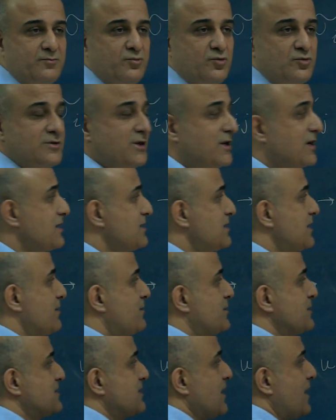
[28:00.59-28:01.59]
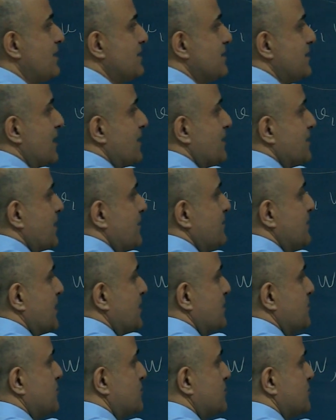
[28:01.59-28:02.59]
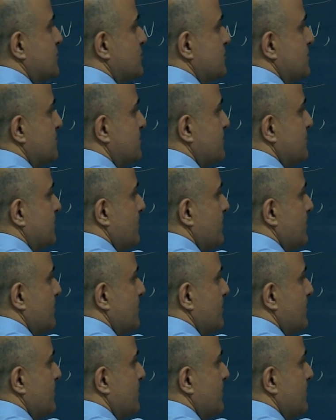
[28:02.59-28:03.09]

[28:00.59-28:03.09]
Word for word: Bunlara yapısal denklemler diyoruz.